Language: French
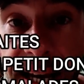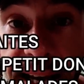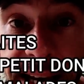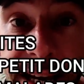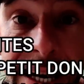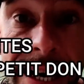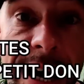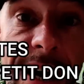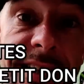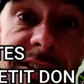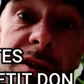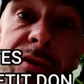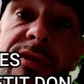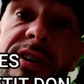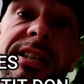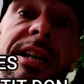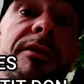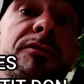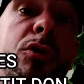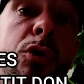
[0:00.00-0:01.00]
Et grâce en
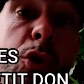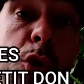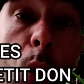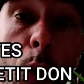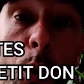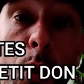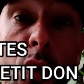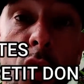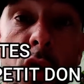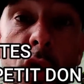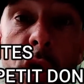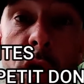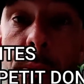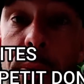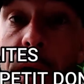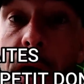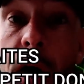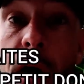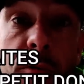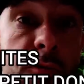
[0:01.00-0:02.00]
fait à vos dons,
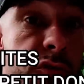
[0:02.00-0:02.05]
ben,